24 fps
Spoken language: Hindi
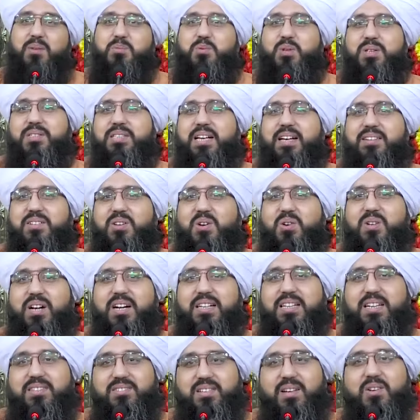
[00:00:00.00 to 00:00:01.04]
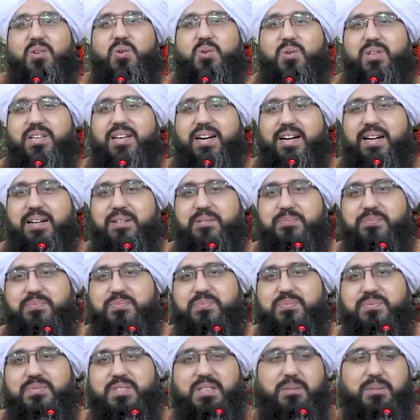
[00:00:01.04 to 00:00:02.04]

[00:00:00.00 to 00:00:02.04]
तो आपको अंदाज़ा होगा कि असर रुख क्या है